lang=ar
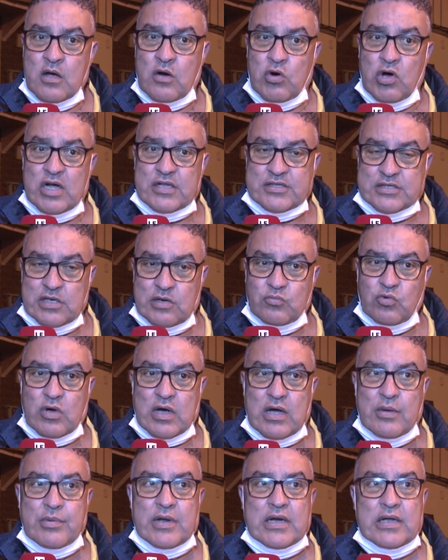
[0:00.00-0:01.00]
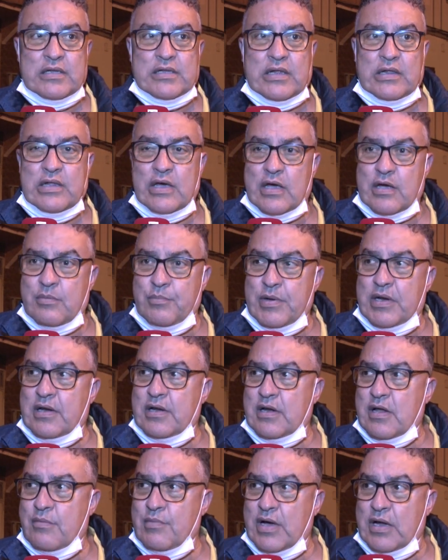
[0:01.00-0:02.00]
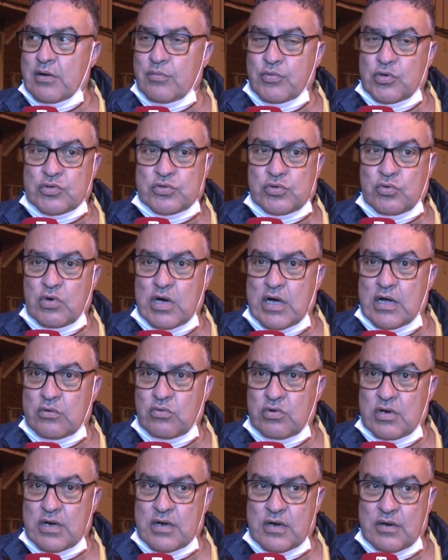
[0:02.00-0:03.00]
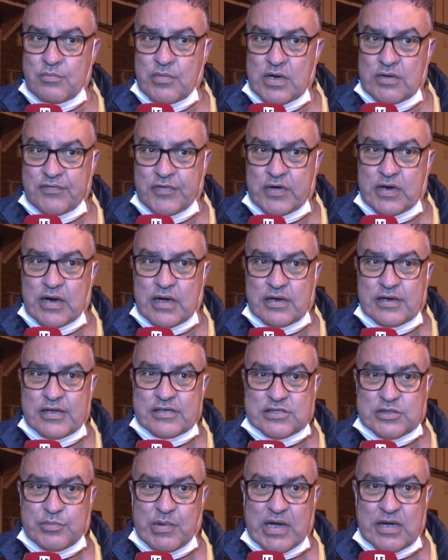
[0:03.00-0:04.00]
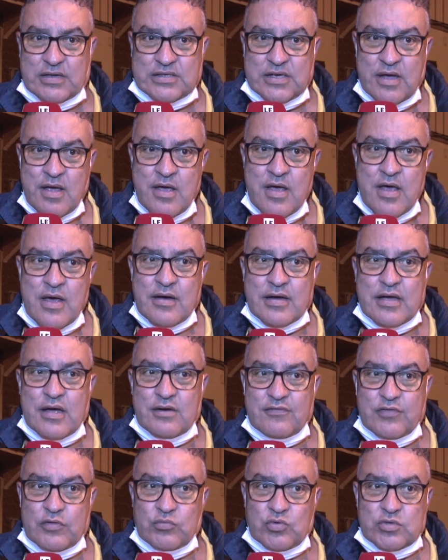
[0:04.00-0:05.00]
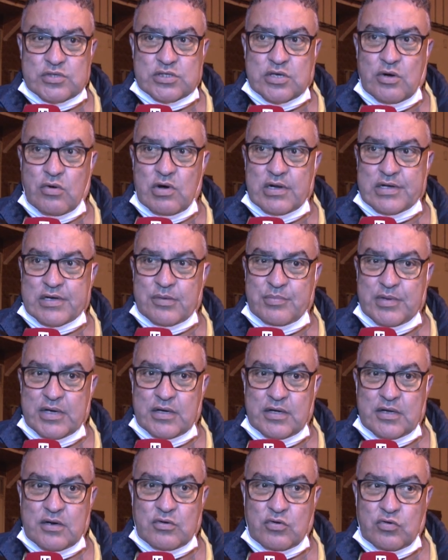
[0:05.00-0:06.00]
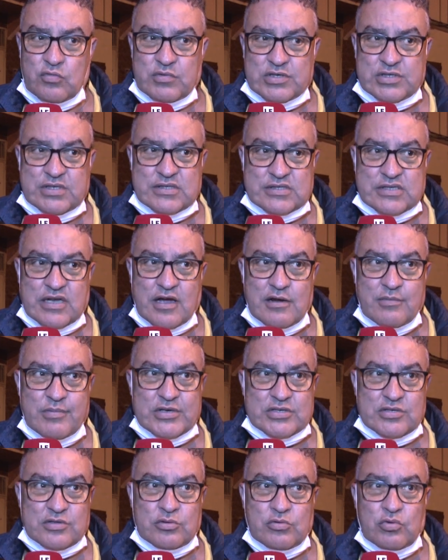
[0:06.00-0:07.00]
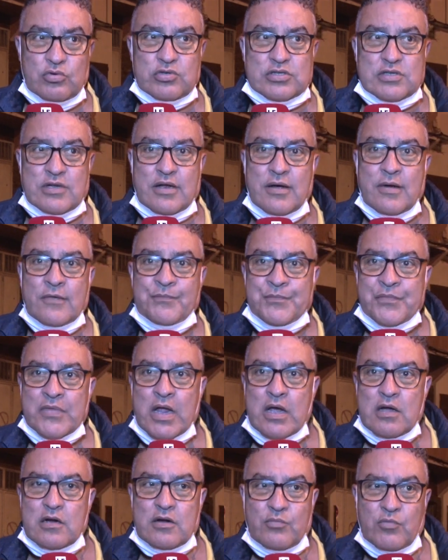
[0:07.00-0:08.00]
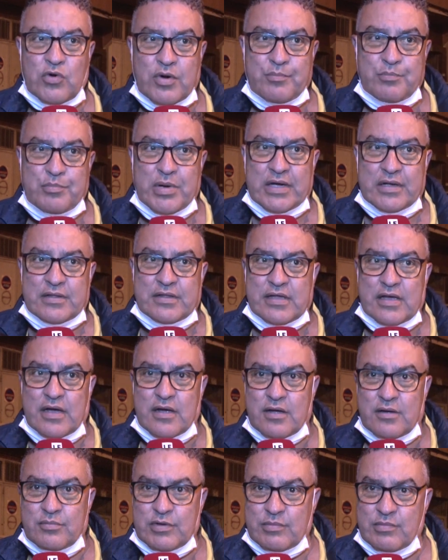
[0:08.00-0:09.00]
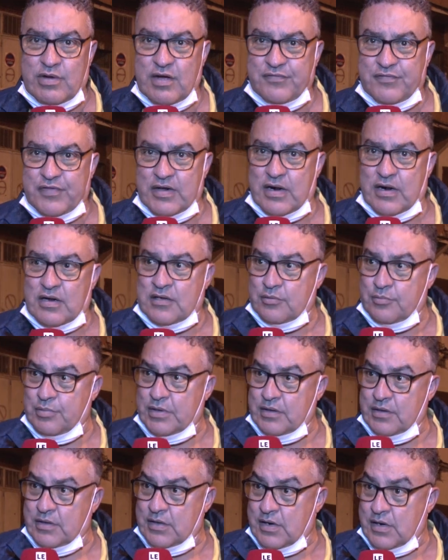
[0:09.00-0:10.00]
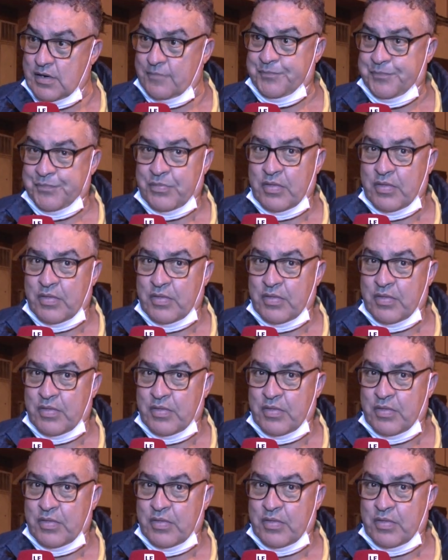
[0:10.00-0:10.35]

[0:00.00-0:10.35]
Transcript: وحتى المقابلات اللي قبل مع البرتغال ولا مع الفرق اللي سبقت كان في المستوى الكبير وماشي سهل باش تدوز المربع الذهبي مع فرق كبيره